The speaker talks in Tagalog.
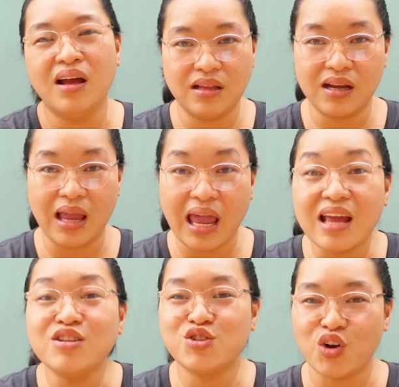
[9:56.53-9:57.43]

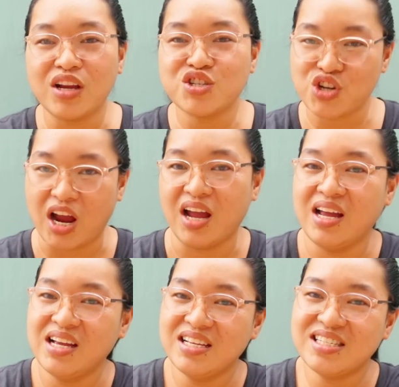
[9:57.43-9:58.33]
nag-e-enjoy siya
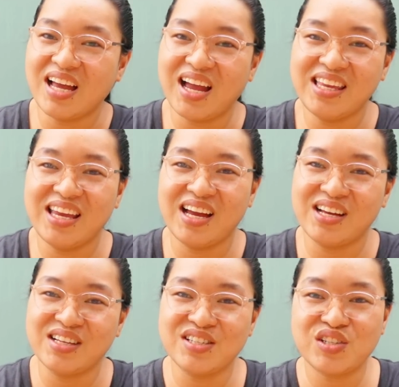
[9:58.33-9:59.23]
sa
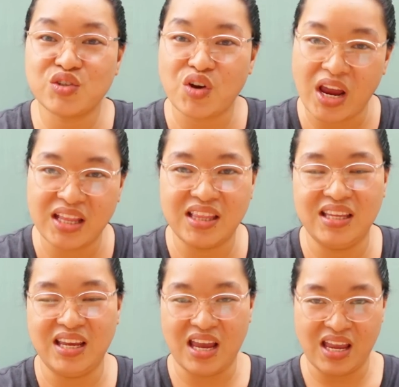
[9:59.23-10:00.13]
kanyang strand
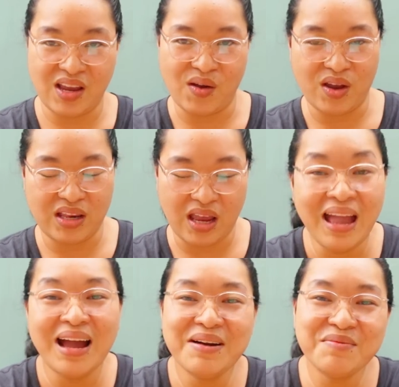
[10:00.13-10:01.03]
ngayon.
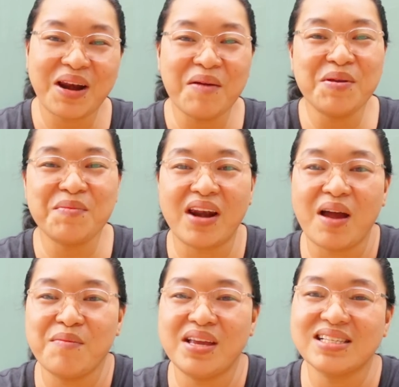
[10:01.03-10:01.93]
Maraming
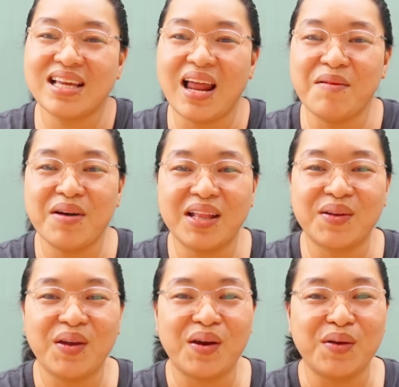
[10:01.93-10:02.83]
maraming
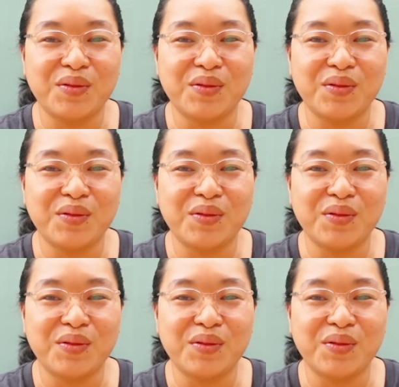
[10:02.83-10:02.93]
salamat Kuya